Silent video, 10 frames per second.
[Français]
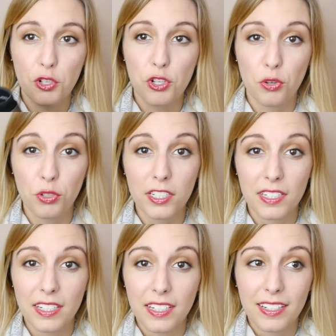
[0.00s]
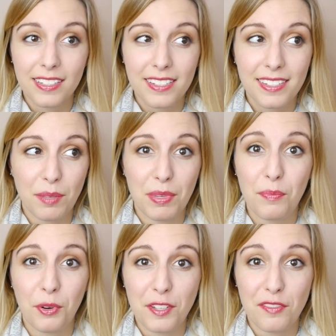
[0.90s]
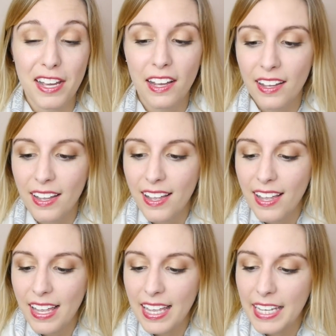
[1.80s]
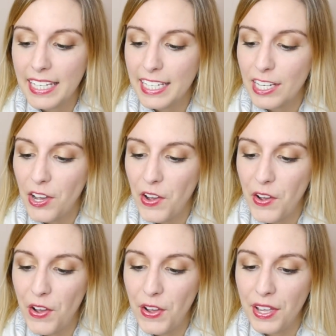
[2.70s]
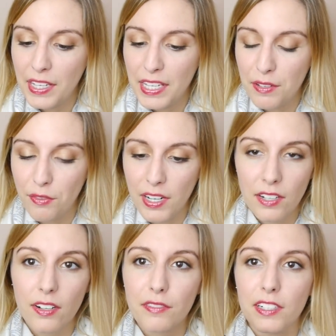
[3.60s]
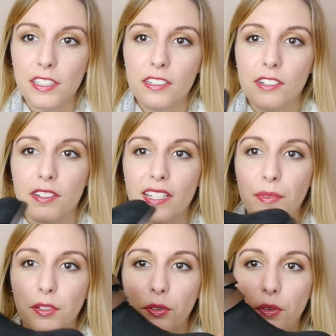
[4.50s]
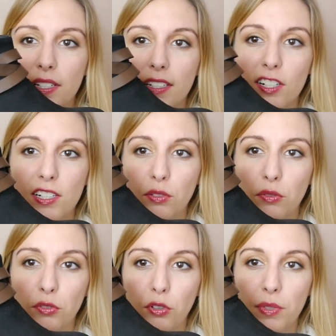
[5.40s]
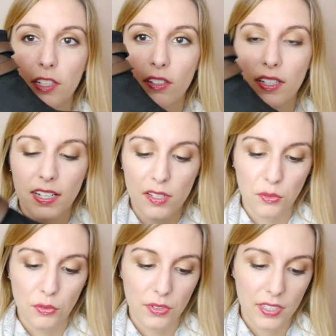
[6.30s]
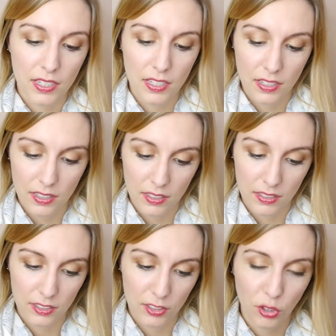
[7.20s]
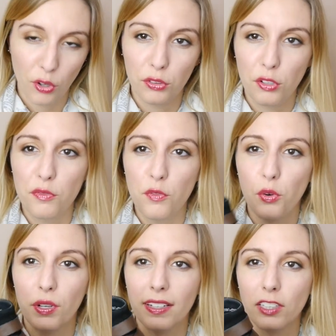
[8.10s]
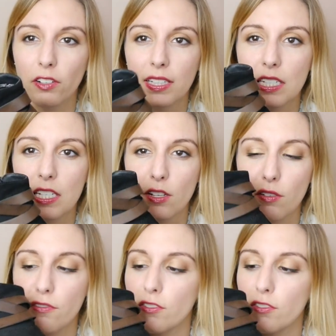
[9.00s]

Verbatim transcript: chaudes, ce qui est bien pour l'hiver. Et, et voilà quoi, enfin je sais pas trop quoi dire, je les trouve trop mignonnes. Elles ont coûté 39,99€.